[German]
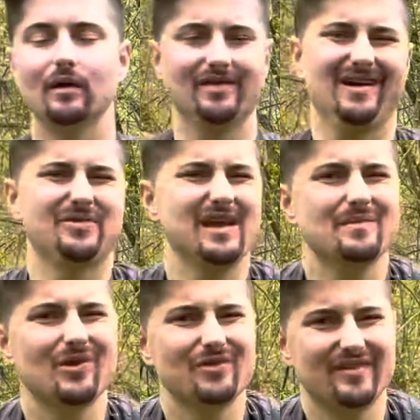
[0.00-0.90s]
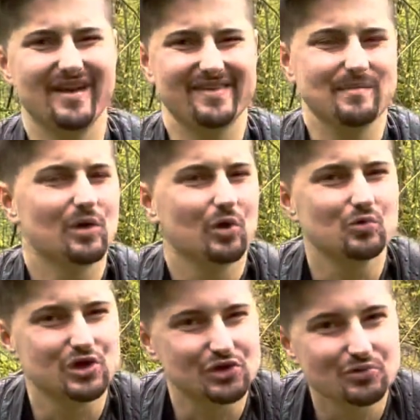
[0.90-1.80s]
Aus dem Grund, weil es immer noch
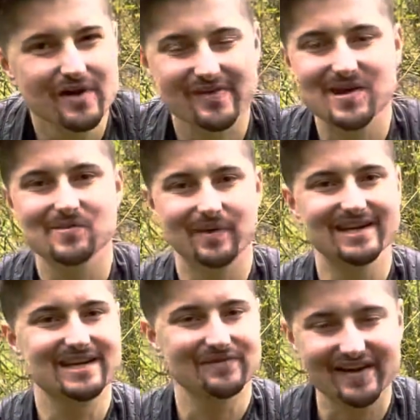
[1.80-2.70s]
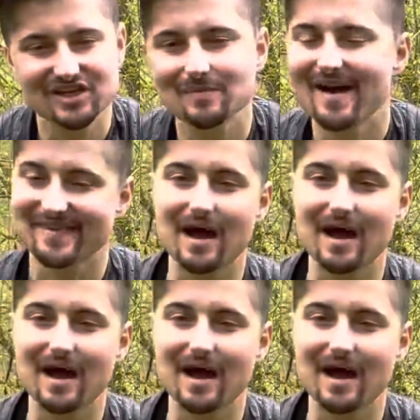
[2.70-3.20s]
gute Schuhe sind und man die nicht wegschmeißt.